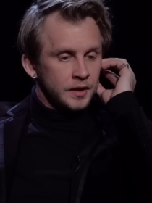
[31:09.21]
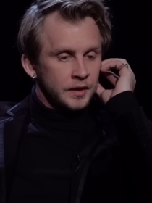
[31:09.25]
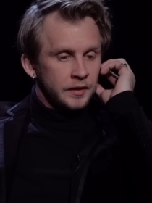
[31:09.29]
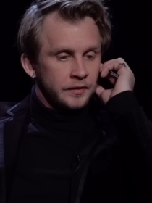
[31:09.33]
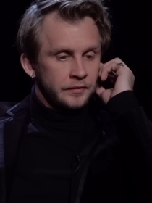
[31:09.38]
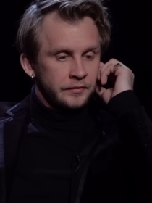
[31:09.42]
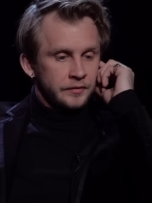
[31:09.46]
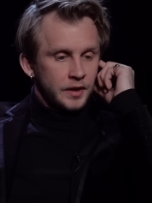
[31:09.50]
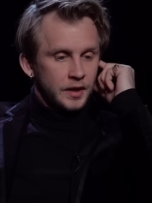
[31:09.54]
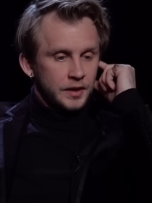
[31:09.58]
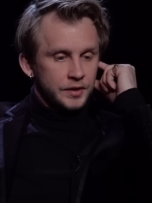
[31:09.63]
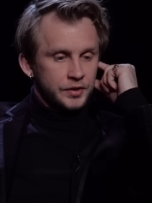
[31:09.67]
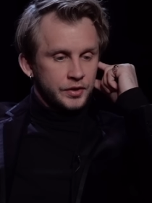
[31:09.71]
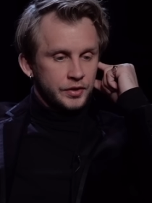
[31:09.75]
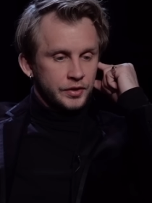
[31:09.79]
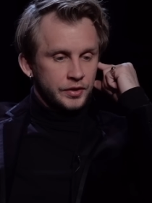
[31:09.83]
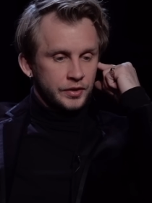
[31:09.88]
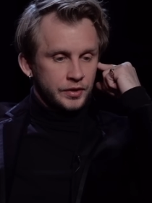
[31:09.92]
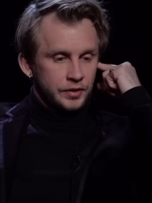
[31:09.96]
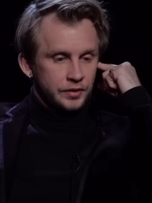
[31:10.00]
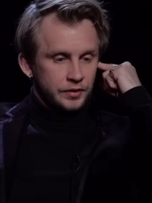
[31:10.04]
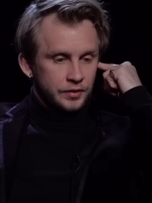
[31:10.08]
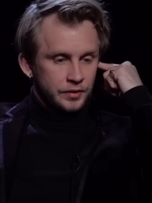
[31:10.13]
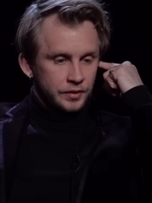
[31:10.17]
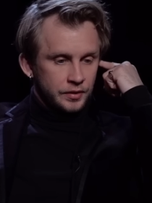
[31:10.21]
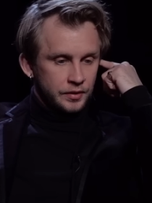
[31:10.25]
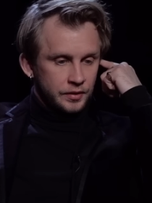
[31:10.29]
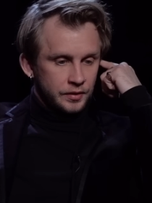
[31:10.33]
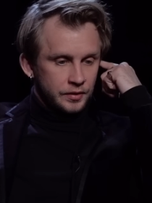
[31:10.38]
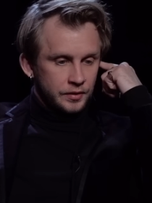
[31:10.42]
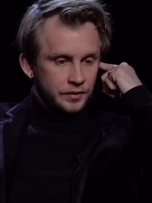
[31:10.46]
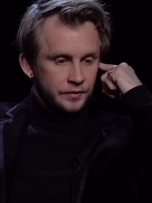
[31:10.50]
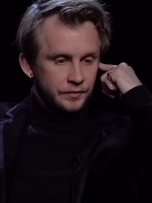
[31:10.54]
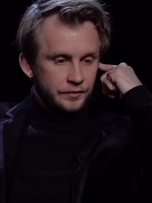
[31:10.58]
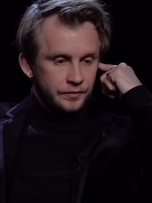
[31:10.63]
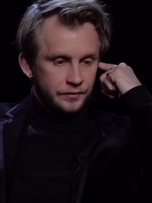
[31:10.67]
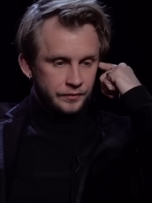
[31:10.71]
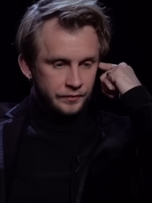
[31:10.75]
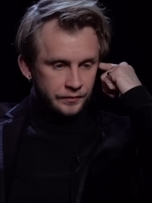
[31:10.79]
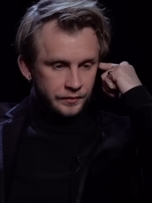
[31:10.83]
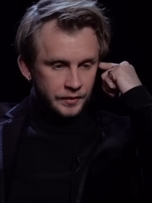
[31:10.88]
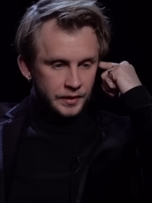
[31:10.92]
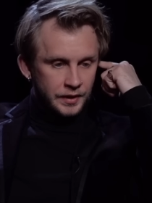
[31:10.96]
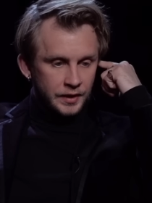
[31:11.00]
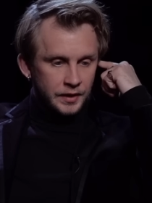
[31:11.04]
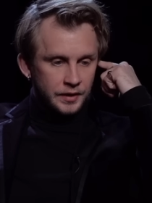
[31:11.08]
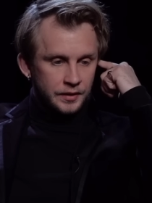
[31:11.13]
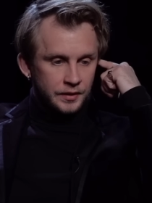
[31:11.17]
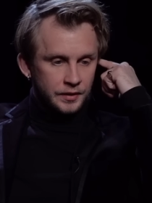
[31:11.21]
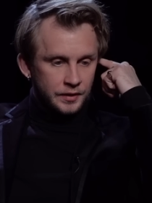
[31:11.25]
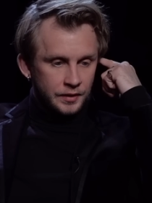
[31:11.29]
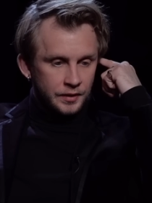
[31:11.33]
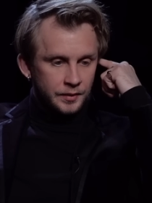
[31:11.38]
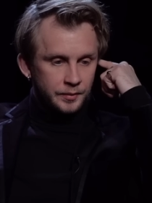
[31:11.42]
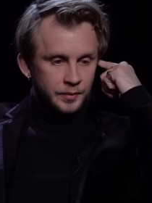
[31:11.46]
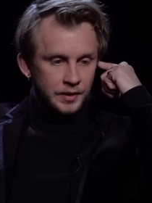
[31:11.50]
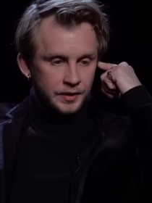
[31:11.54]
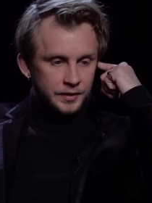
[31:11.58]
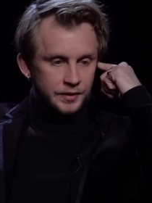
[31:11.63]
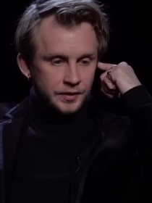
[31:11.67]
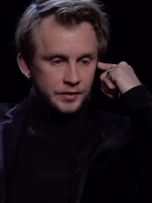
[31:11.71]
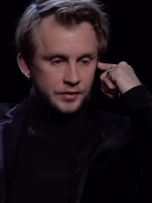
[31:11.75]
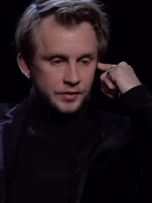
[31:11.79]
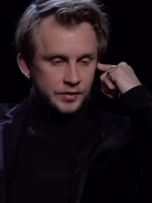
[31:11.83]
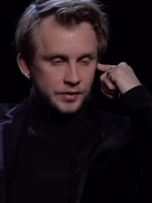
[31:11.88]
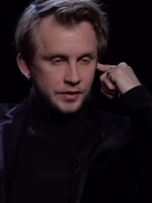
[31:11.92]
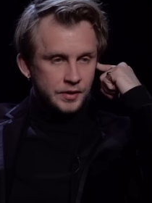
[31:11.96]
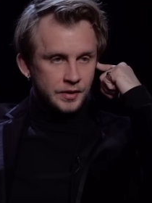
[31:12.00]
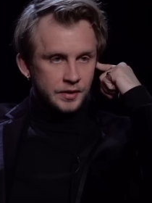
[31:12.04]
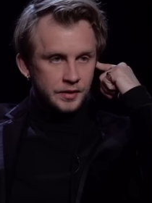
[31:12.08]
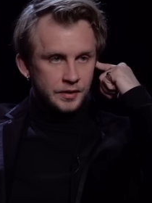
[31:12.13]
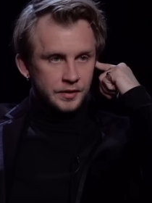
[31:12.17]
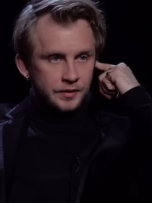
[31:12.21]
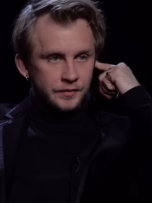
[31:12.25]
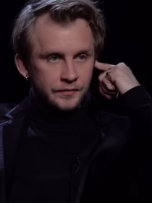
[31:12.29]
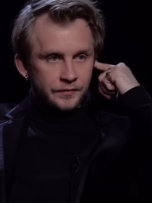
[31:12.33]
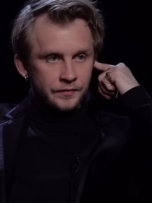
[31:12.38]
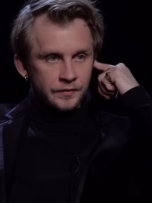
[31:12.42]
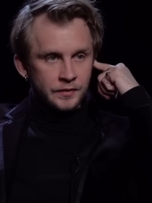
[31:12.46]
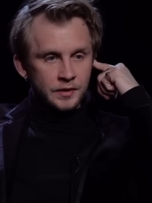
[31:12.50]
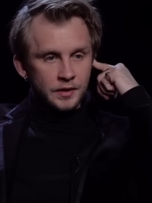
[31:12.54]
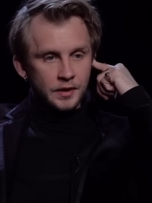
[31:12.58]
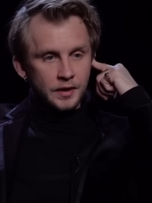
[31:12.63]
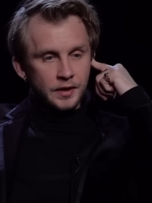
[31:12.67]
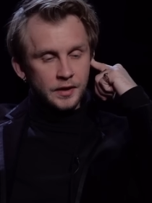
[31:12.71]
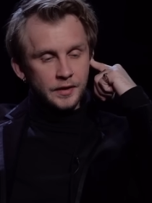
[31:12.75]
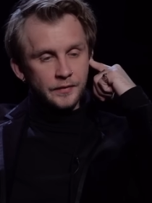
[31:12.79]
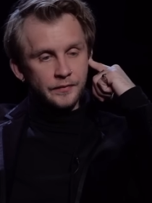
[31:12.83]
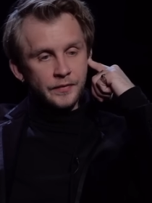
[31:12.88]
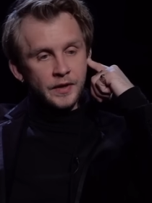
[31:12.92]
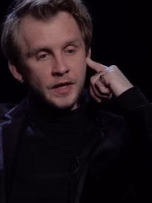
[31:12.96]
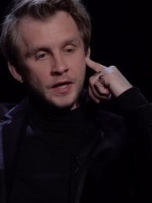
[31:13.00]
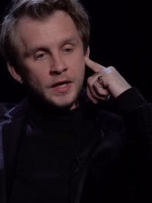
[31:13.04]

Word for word: в наших э, военно-политических делах.